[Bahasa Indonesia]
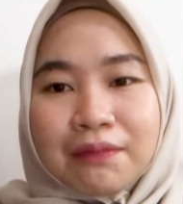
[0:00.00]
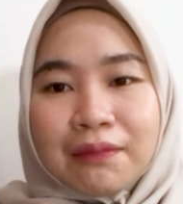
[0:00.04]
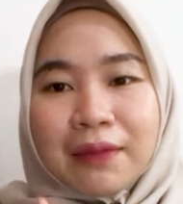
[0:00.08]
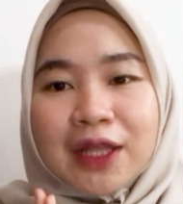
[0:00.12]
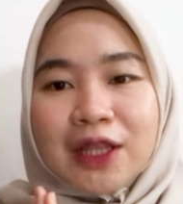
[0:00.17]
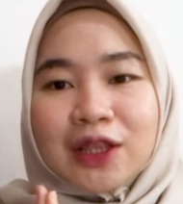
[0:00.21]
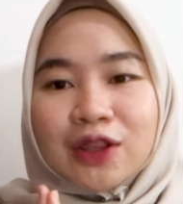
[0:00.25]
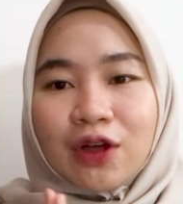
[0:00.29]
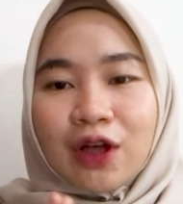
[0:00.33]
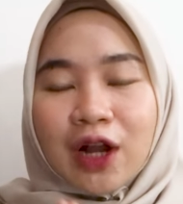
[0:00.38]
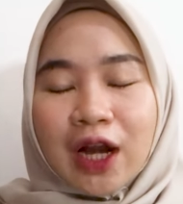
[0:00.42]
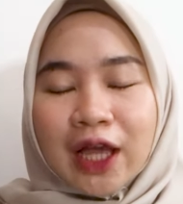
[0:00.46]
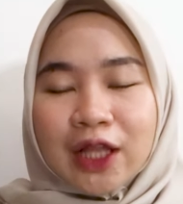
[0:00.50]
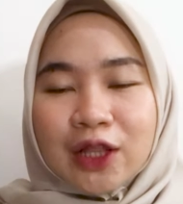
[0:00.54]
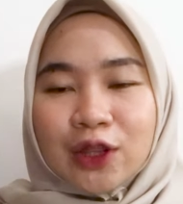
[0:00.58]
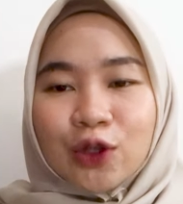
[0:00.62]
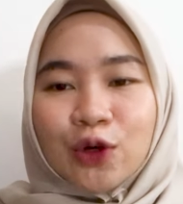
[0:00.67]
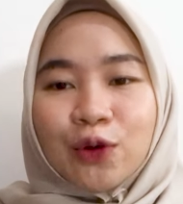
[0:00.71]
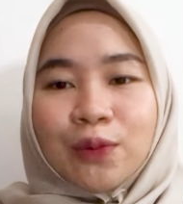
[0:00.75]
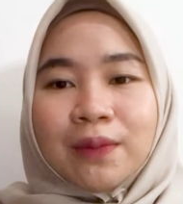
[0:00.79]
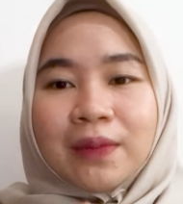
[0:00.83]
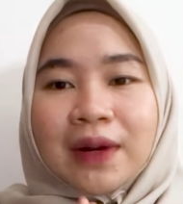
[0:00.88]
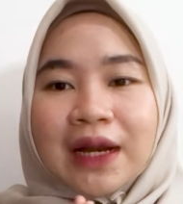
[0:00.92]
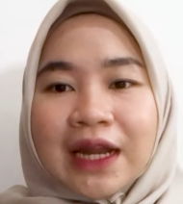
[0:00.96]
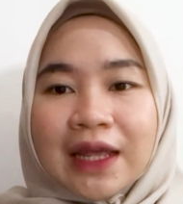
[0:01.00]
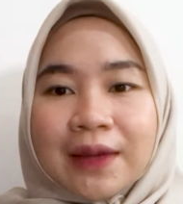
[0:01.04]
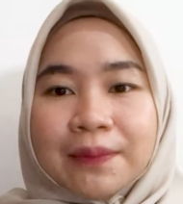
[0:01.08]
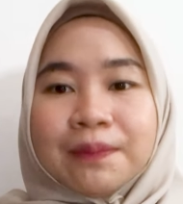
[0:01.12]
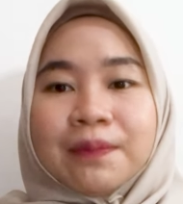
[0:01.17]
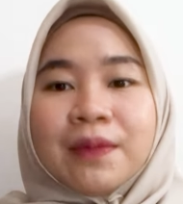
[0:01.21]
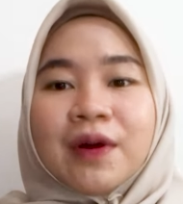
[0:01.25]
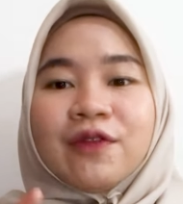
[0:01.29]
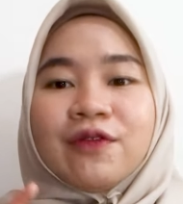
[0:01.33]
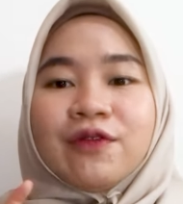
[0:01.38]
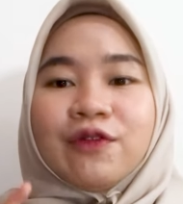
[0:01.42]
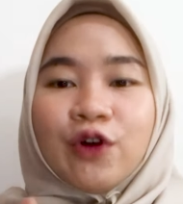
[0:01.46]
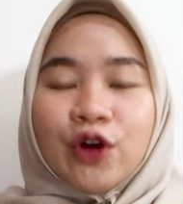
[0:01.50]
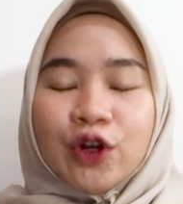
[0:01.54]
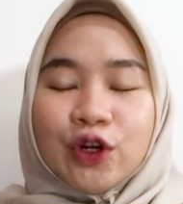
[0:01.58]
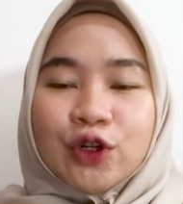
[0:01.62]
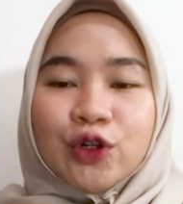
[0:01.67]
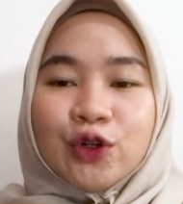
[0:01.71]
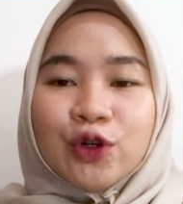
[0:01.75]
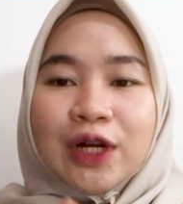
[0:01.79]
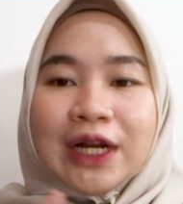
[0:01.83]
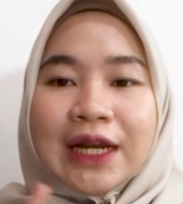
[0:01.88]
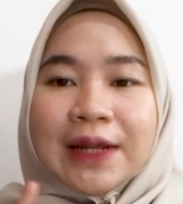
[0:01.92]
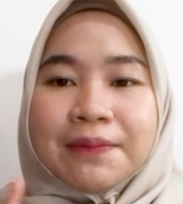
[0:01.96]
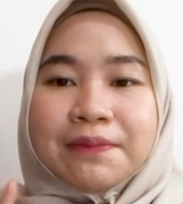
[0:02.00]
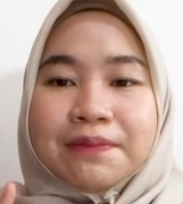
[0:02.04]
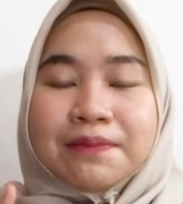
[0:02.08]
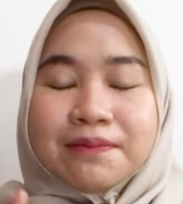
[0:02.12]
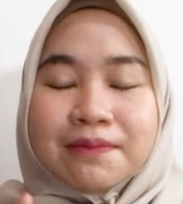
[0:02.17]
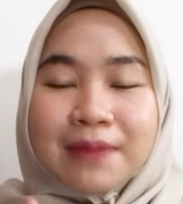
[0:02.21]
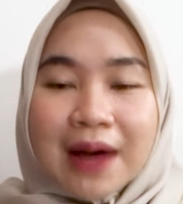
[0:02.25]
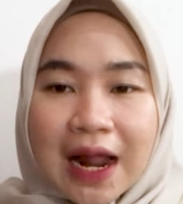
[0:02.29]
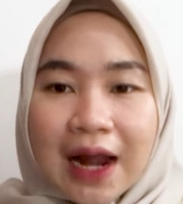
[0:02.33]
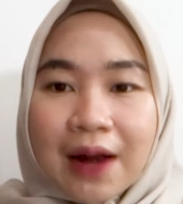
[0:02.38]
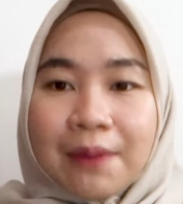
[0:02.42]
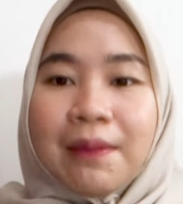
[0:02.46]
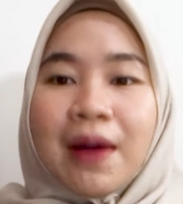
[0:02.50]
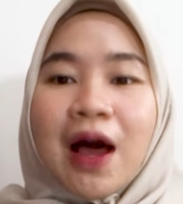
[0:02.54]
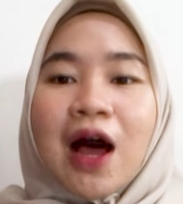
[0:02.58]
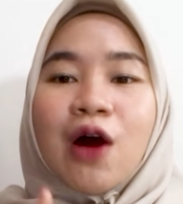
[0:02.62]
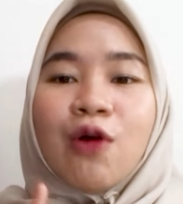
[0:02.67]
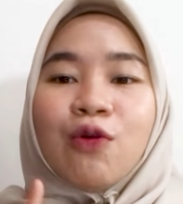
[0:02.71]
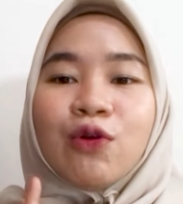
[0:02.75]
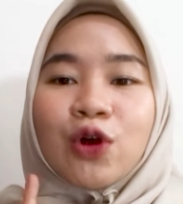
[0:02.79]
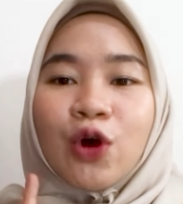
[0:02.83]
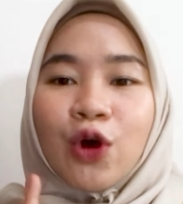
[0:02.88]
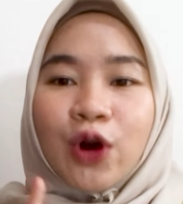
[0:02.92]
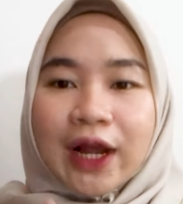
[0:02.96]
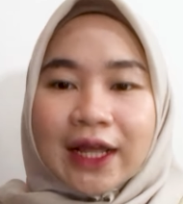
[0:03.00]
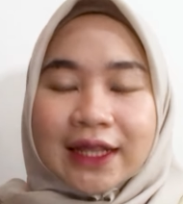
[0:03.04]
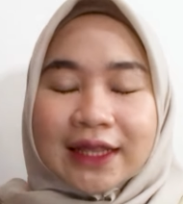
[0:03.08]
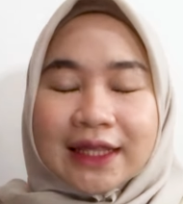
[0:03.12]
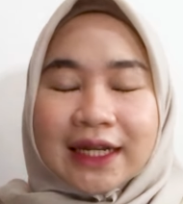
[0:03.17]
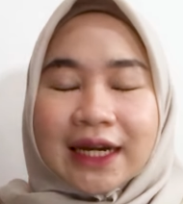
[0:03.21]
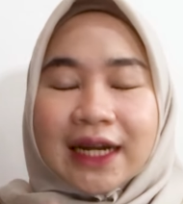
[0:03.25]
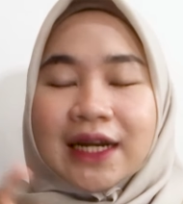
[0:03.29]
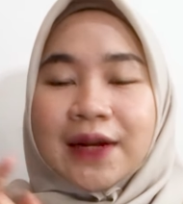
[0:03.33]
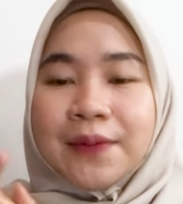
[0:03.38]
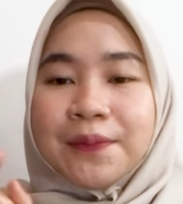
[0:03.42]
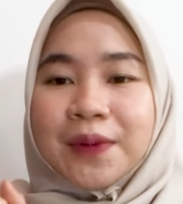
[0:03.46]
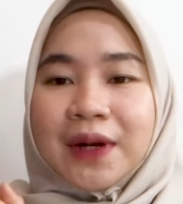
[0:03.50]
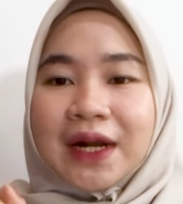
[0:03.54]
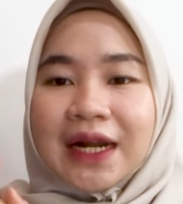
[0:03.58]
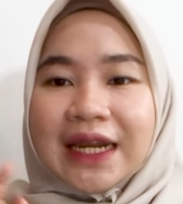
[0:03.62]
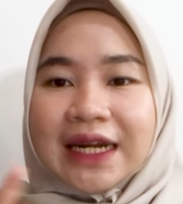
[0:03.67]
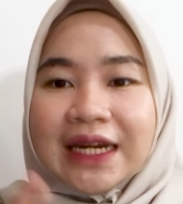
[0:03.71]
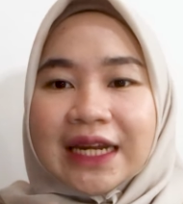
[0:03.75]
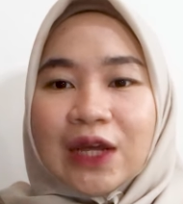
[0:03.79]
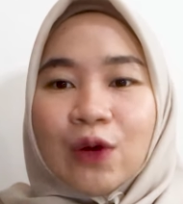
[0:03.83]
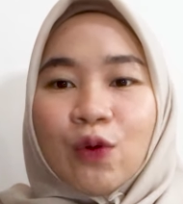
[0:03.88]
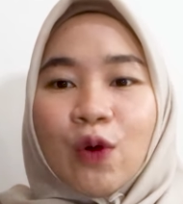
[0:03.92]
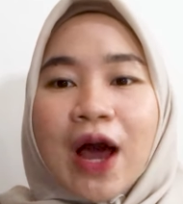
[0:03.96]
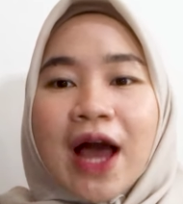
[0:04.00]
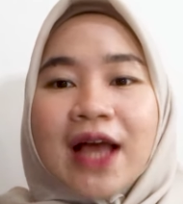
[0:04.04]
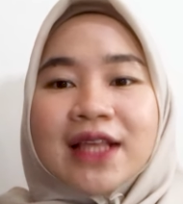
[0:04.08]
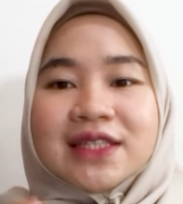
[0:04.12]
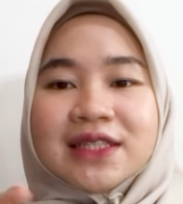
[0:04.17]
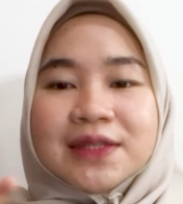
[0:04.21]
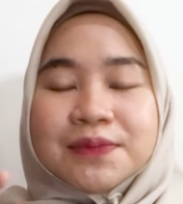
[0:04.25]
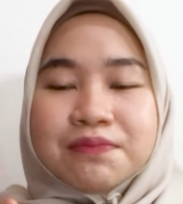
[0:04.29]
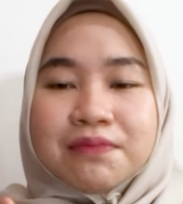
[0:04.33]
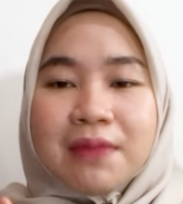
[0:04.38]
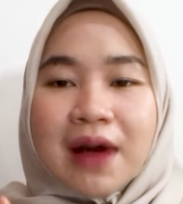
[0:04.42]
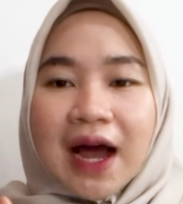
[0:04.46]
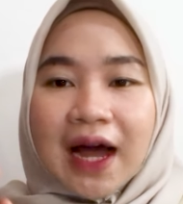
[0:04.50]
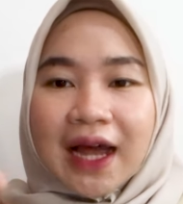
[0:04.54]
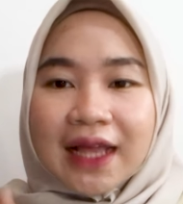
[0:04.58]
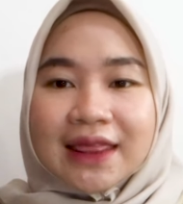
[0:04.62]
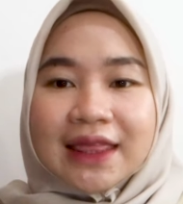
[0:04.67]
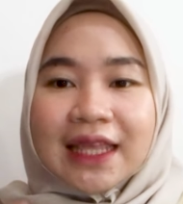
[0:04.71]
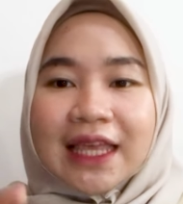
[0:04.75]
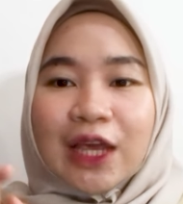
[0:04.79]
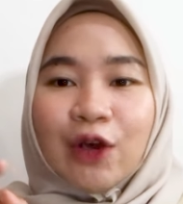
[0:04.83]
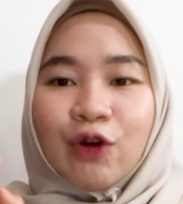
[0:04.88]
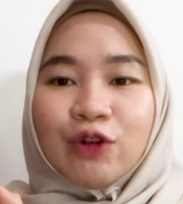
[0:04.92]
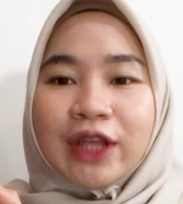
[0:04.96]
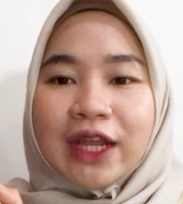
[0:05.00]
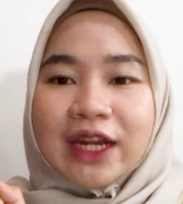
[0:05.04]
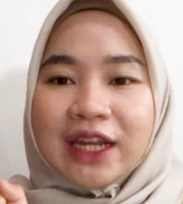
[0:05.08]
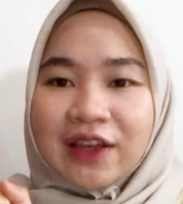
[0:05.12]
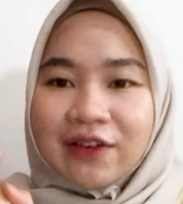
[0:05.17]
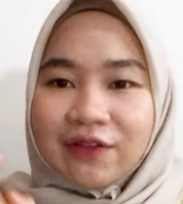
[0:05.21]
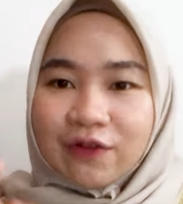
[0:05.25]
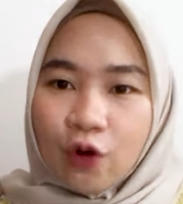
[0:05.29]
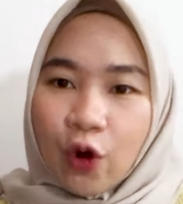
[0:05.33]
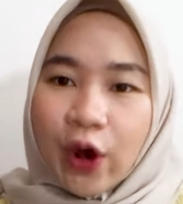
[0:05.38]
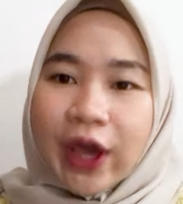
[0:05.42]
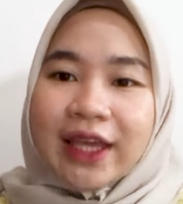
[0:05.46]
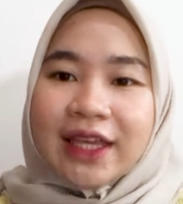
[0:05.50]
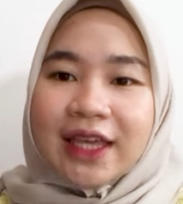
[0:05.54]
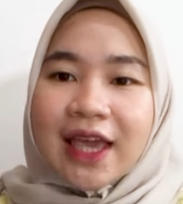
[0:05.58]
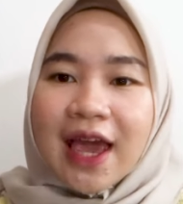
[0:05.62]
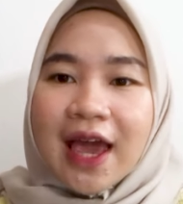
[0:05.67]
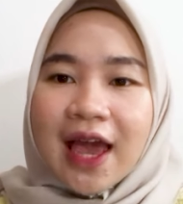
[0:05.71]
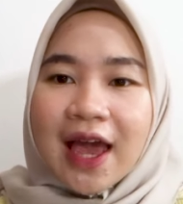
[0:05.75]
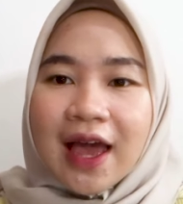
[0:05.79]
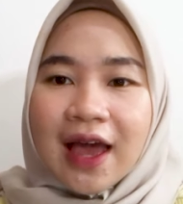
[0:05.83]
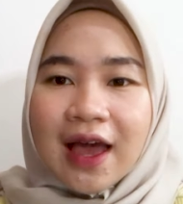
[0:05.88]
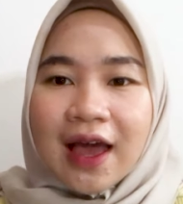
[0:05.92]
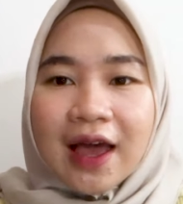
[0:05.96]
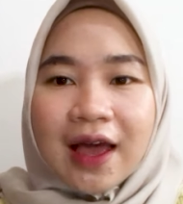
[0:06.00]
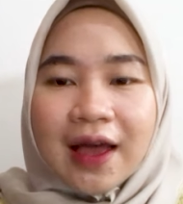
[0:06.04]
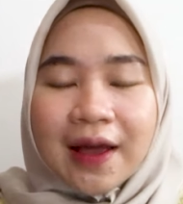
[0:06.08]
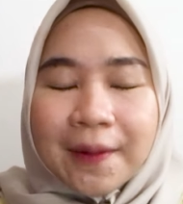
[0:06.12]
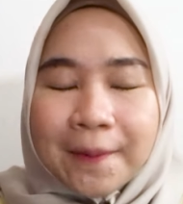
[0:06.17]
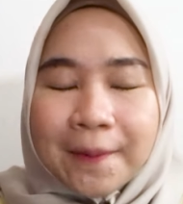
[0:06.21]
mentoletum lip fondue lip balm Aurora 3D Pearl ini wajib banget ikutan giveaway-nya.